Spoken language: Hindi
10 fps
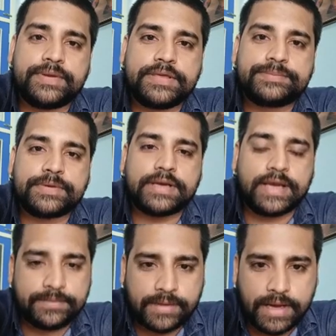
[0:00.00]
पेज पे
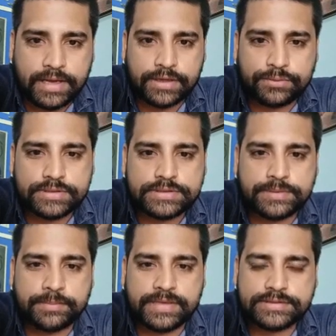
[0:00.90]
लाइव आकर हुआ
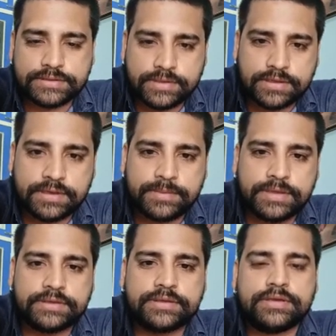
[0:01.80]
सब मैसेज कर रहा
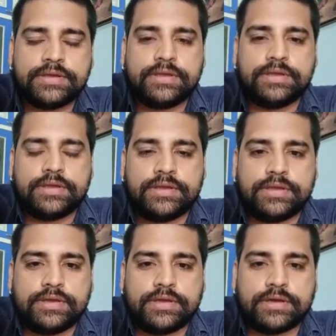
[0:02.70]
बनी
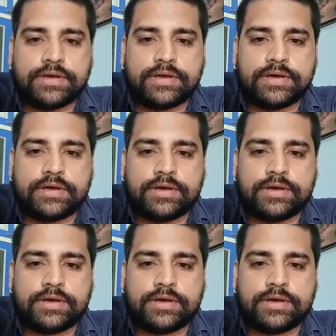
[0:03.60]
आ,